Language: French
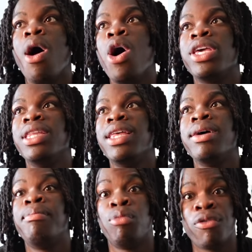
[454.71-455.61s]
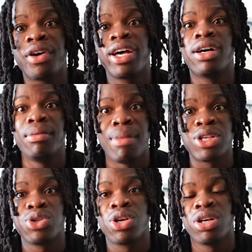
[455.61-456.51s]
Un qui était mon frère, ma
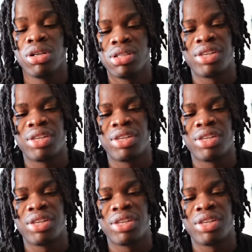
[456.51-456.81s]
soeur.